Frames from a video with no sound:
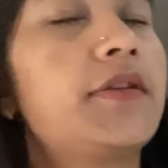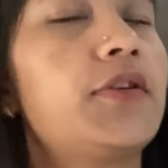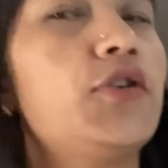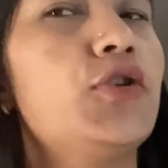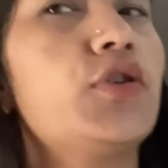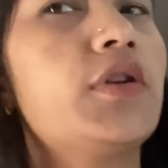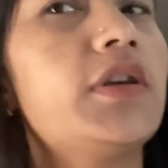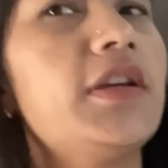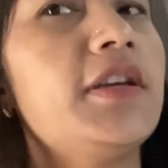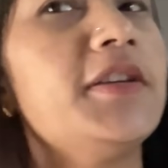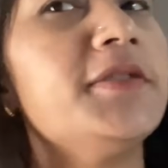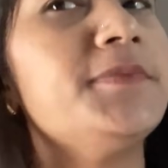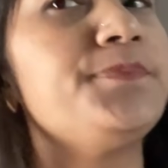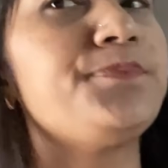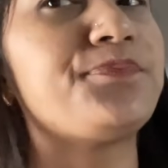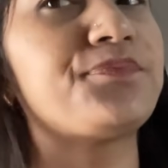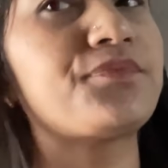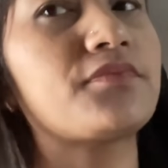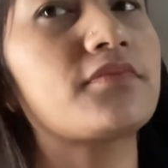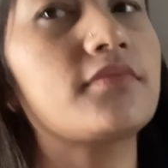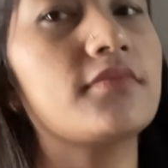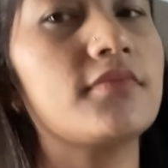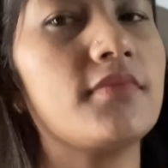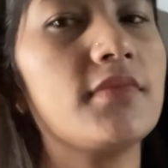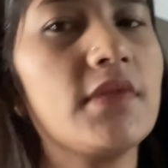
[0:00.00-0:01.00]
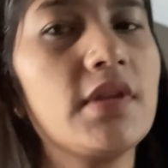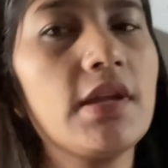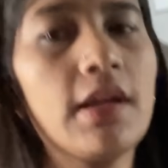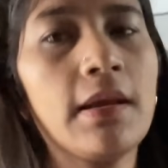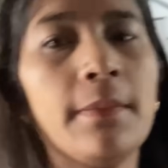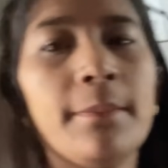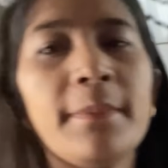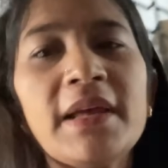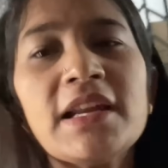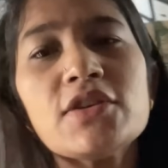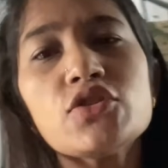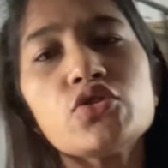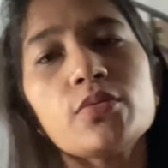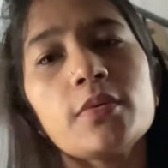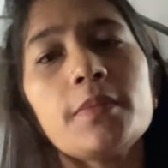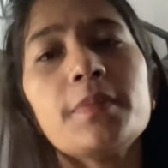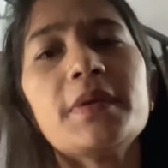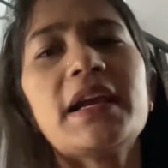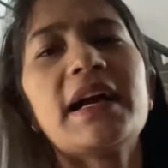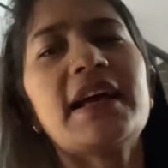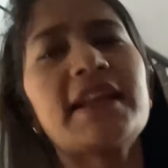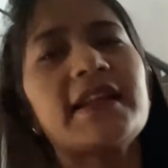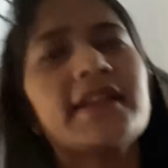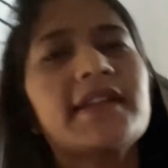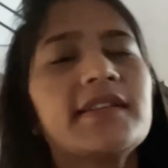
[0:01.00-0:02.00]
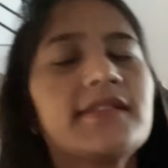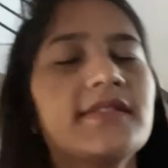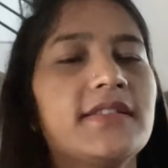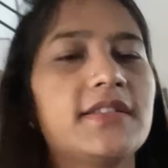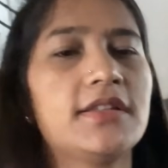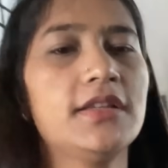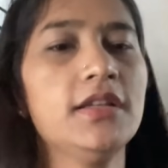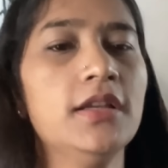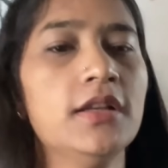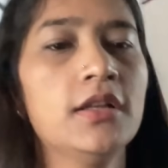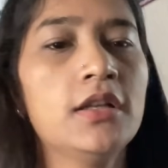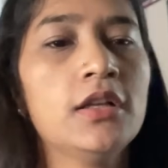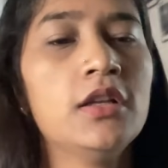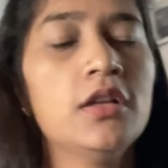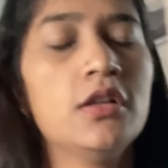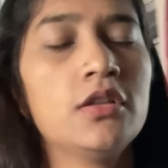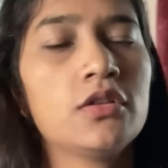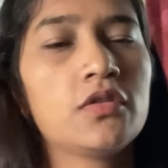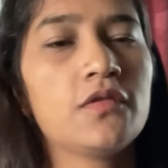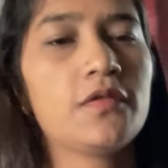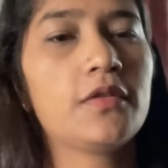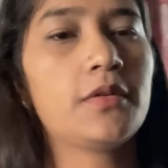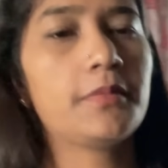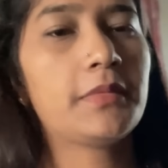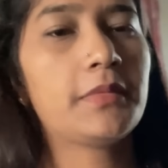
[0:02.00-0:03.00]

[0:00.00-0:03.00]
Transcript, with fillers: क्योंकि मैंने सुबह दिखाने रख दी थी तो फिर